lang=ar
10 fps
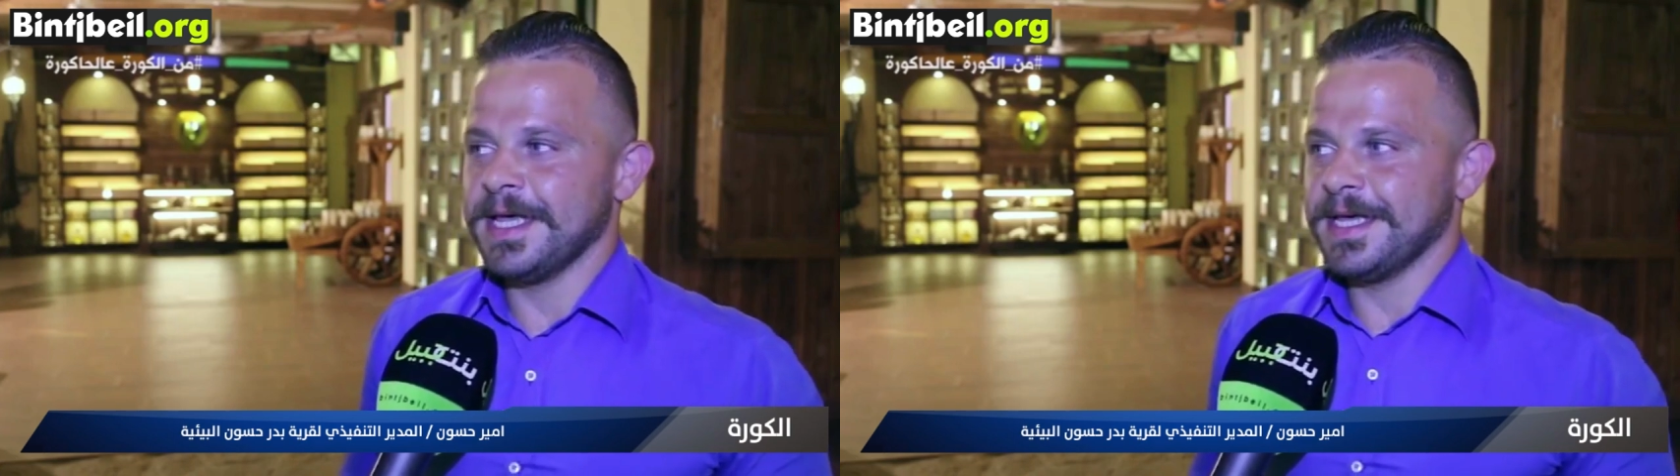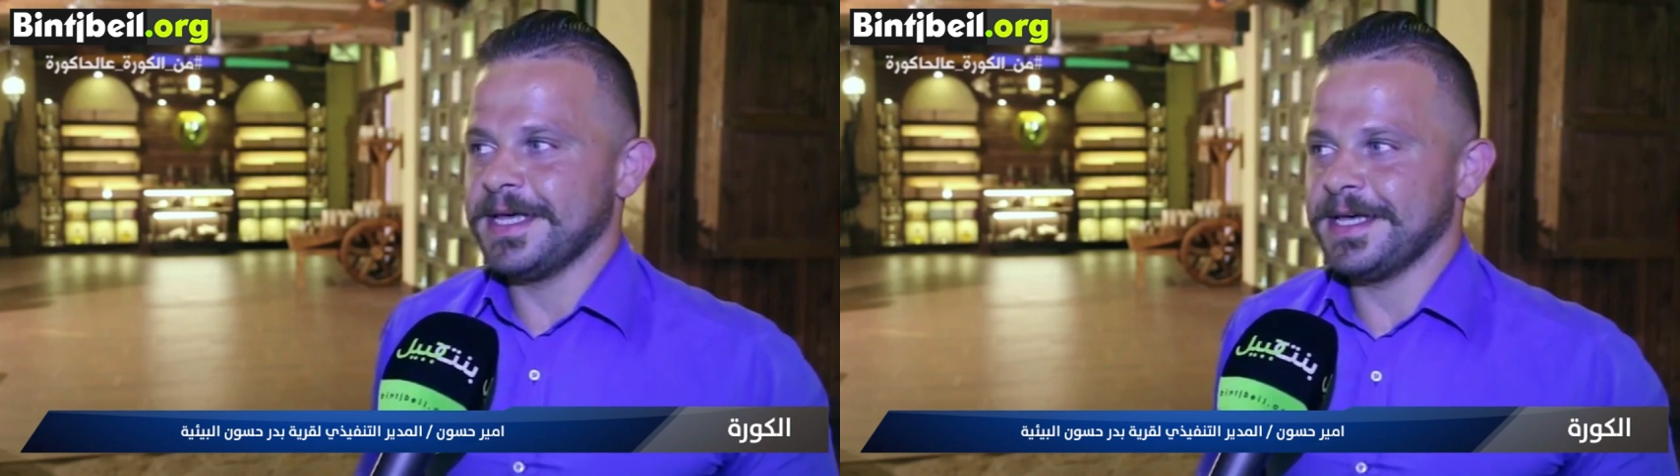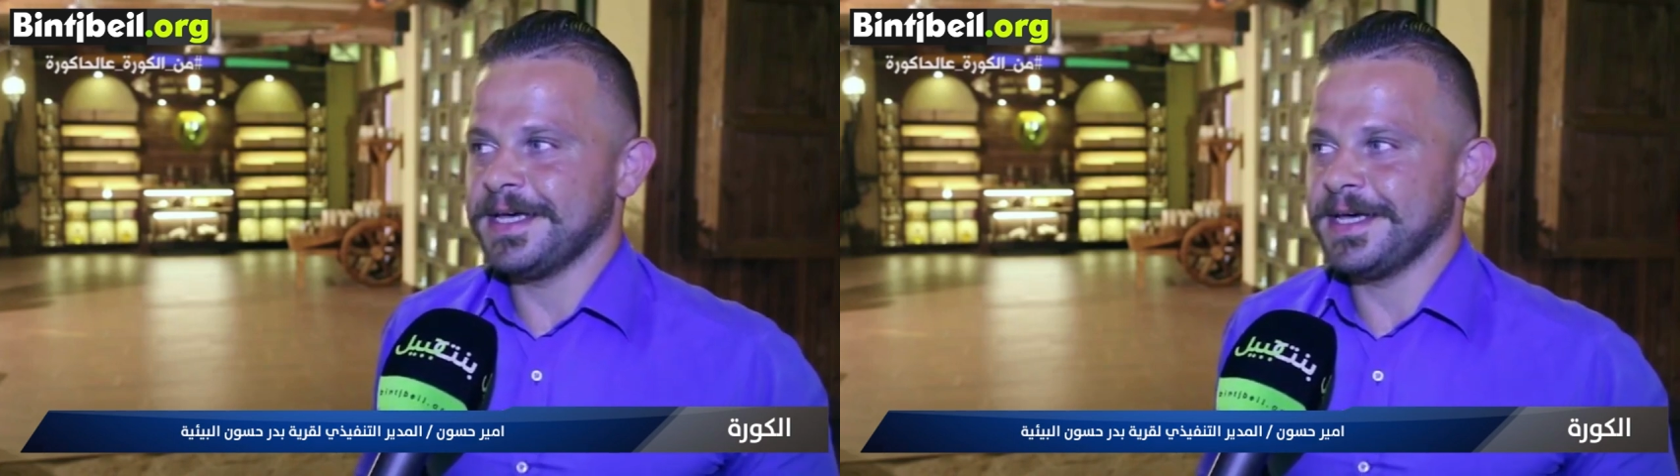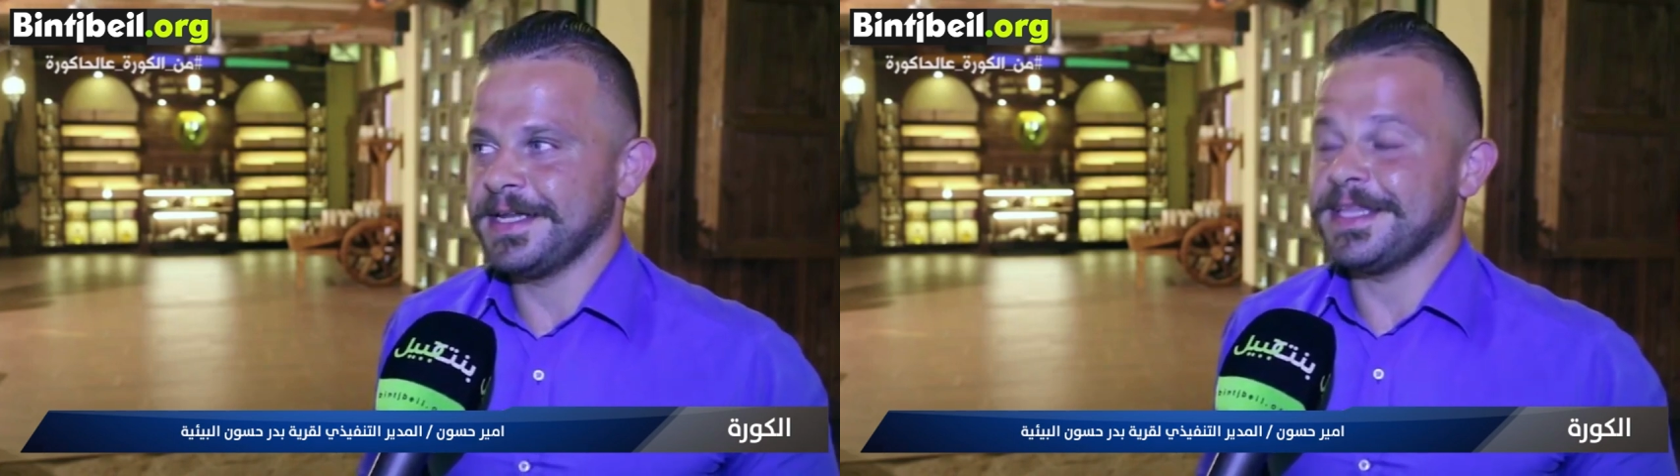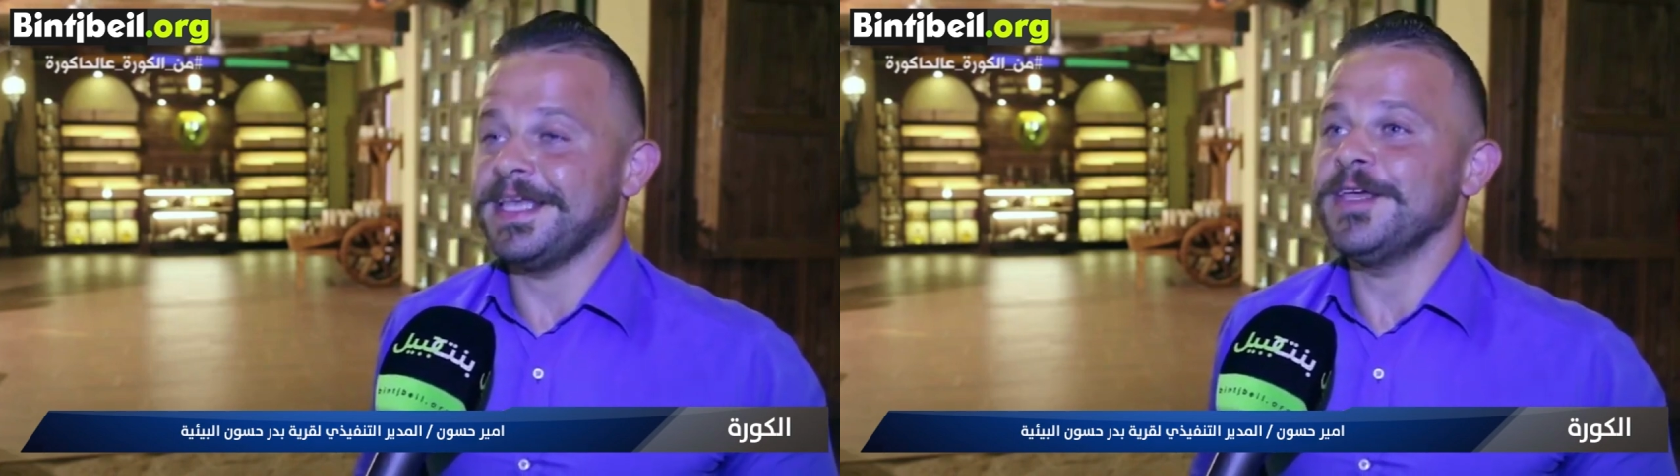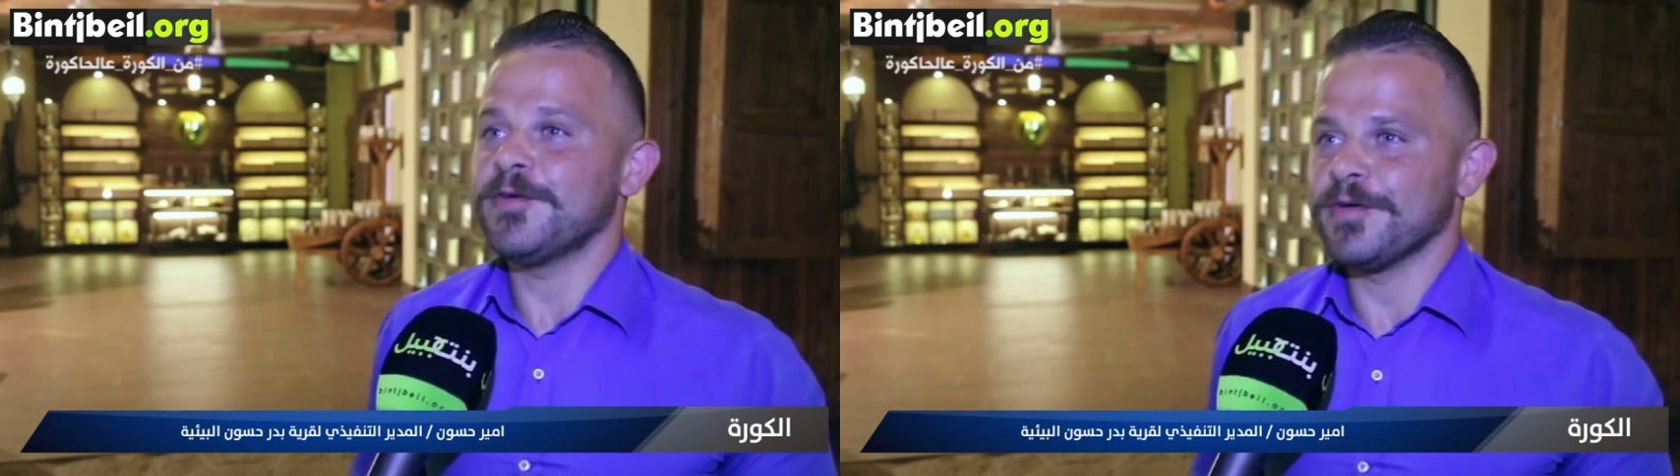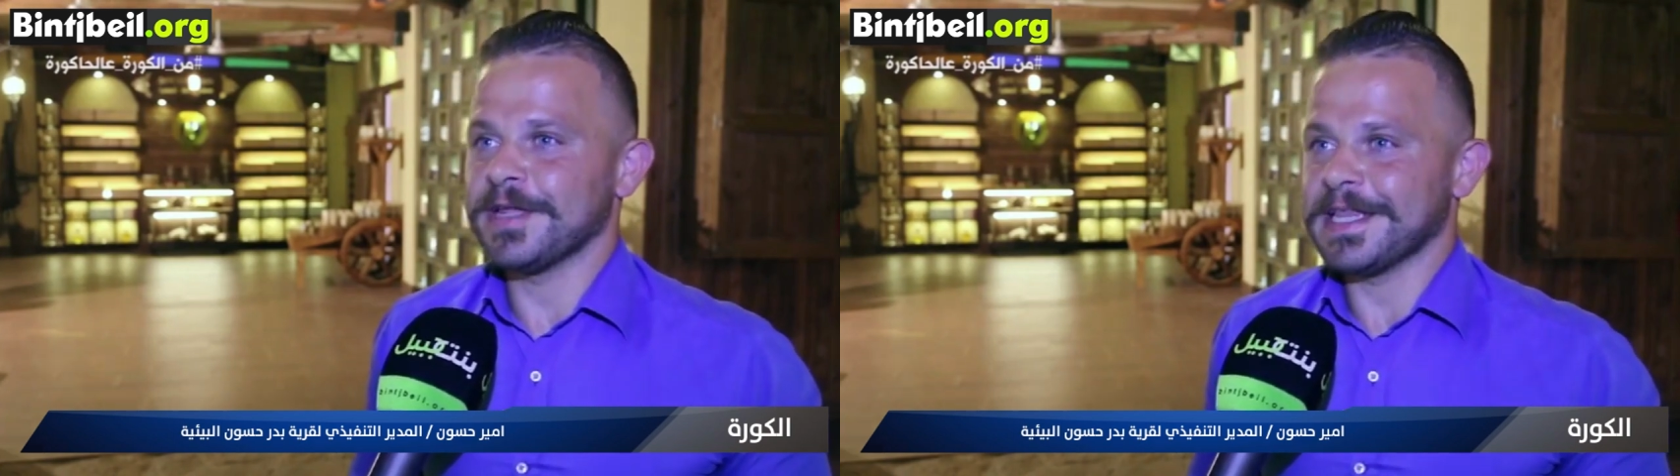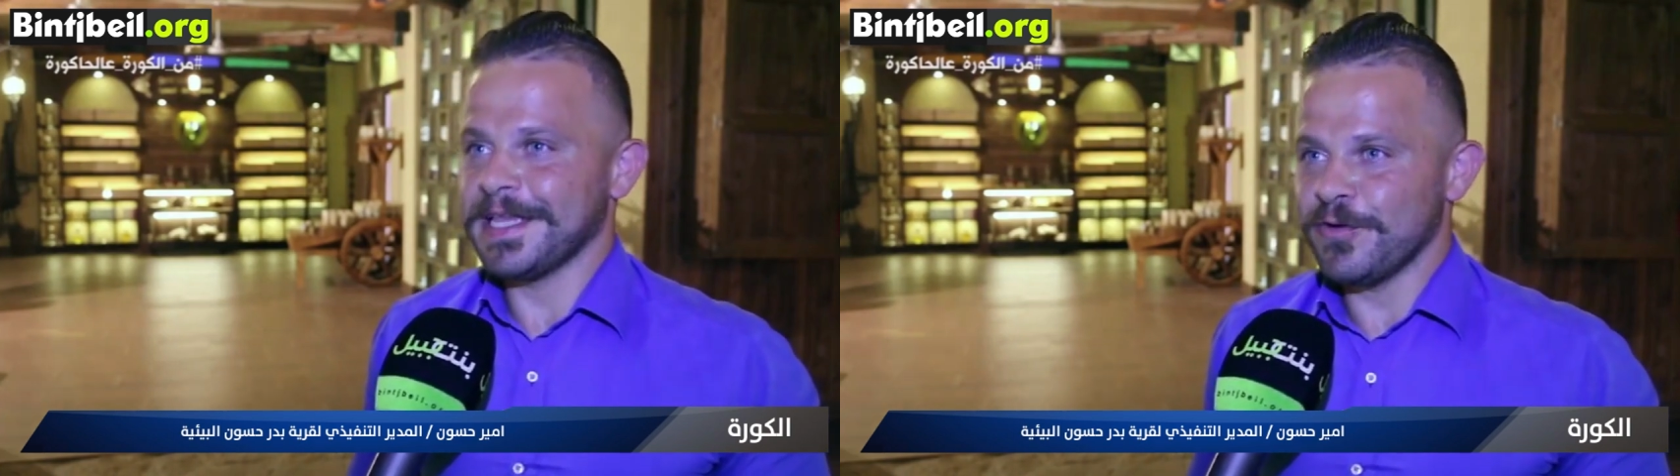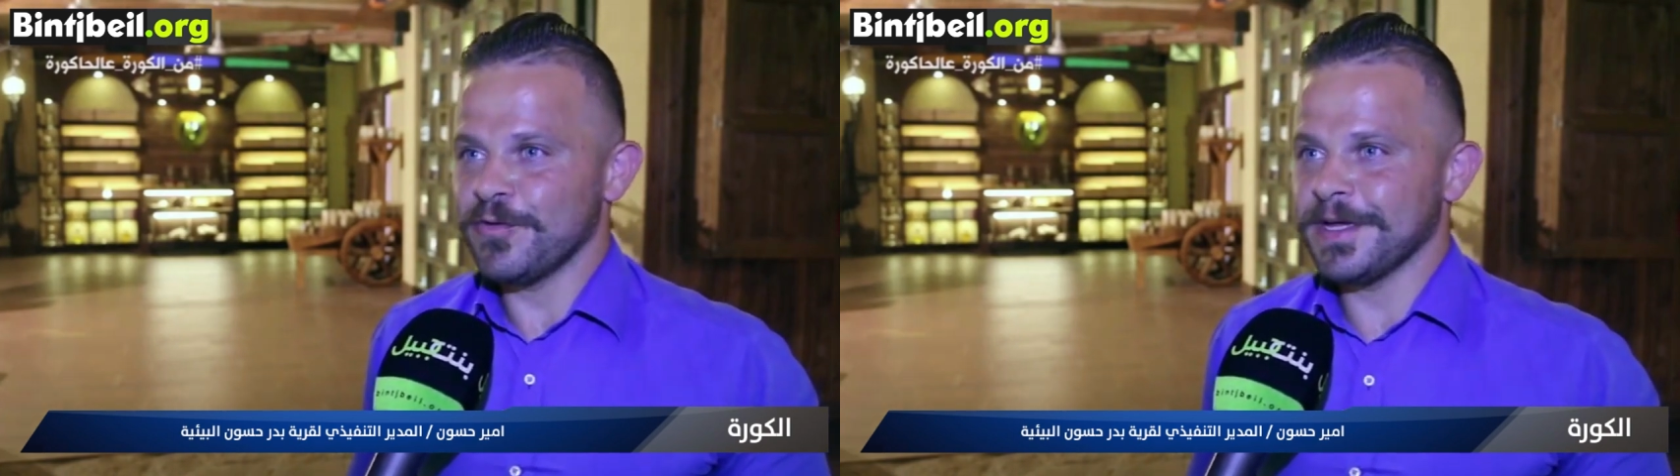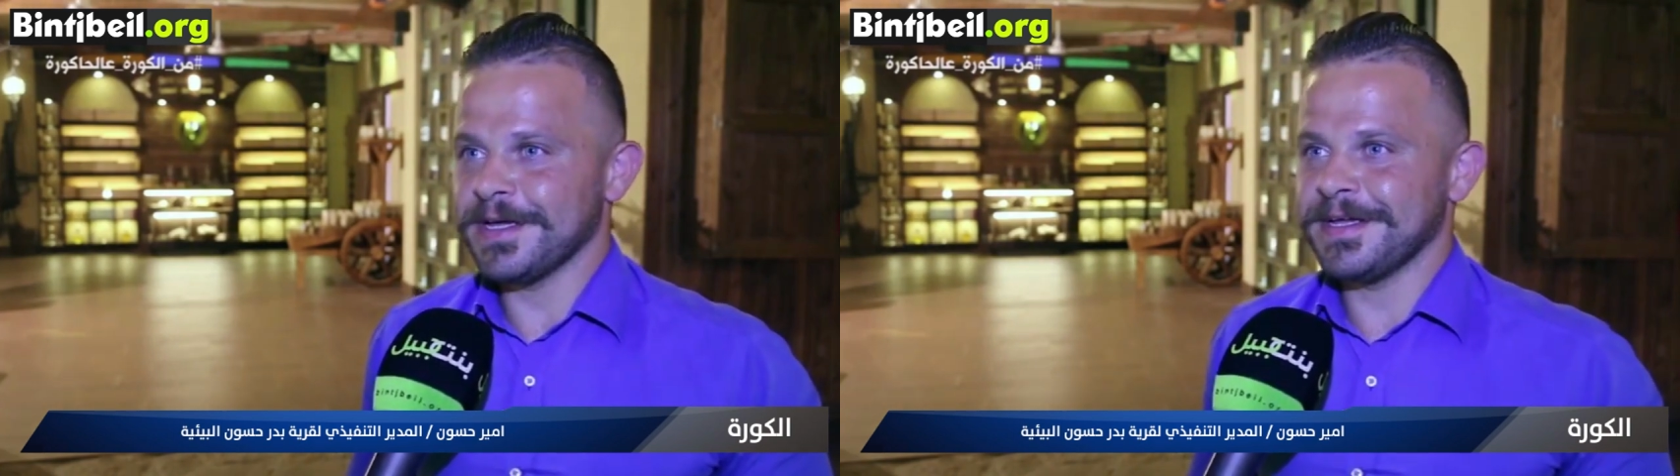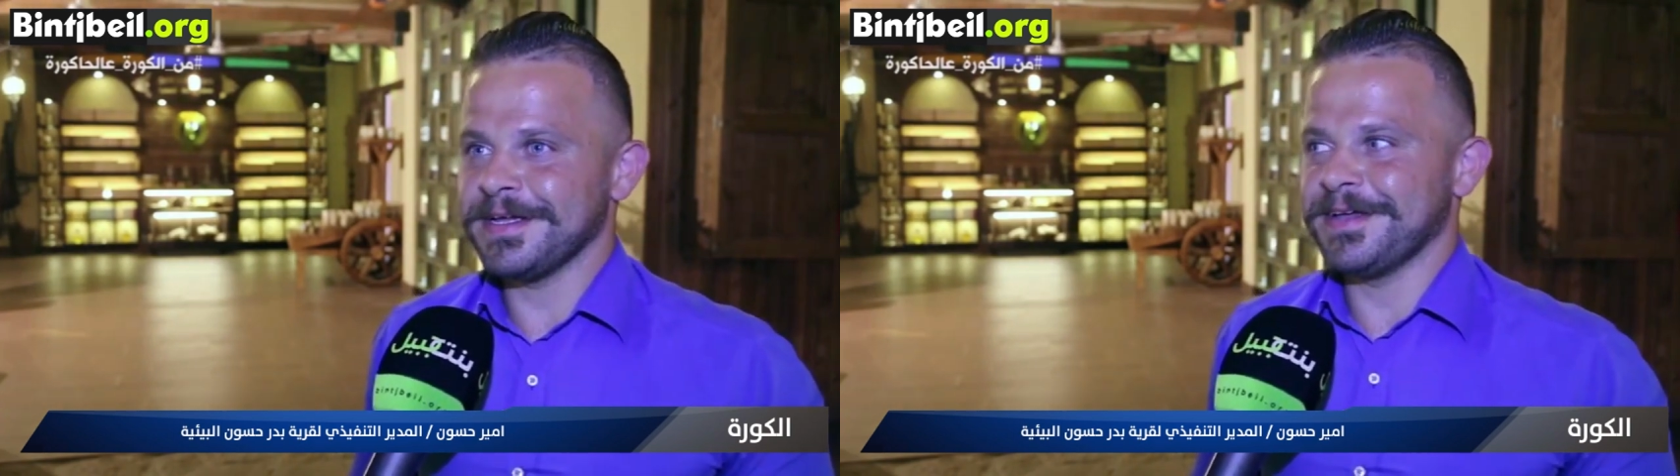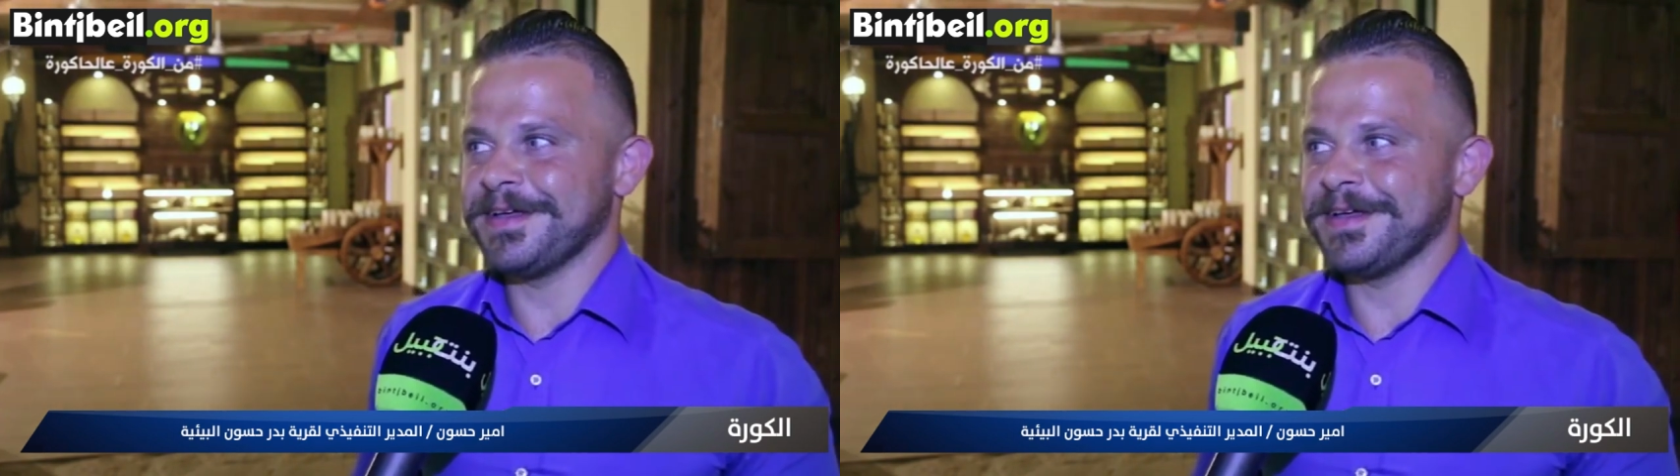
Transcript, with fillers: آه، ندعيكم تلاقونا